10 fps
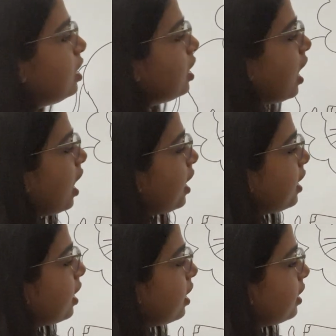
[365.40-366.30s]

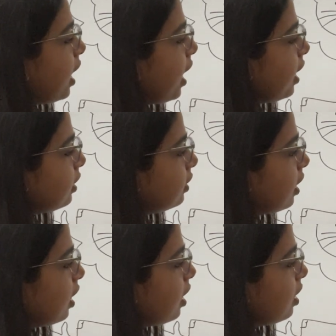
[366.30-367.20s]
लायन एंड द
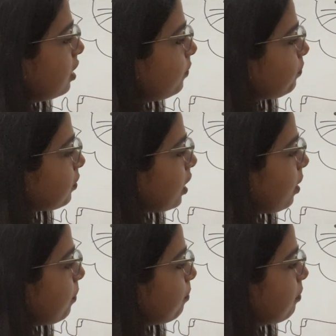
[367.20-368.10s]

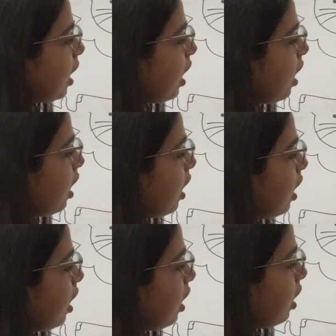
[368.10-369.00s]

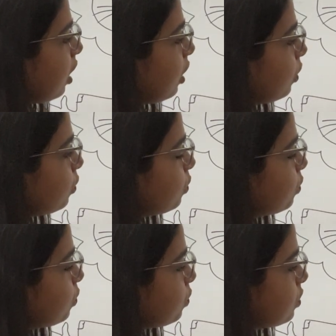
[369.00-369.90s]

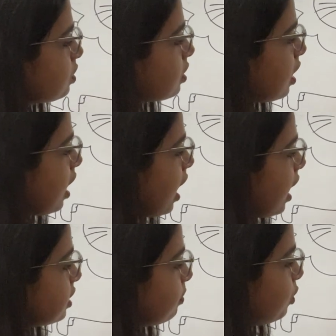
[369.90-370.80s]
माउस
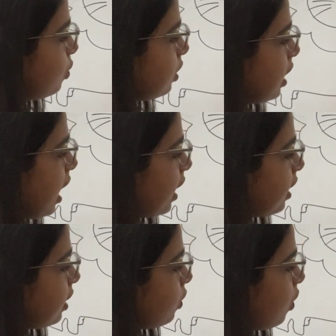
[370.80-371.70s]
आज हम लोग
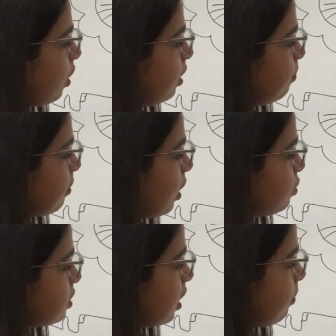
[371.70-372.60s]
लायन और
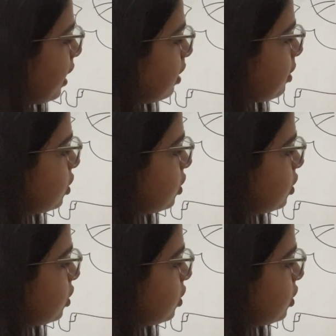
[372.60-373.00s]
माउस के बारे में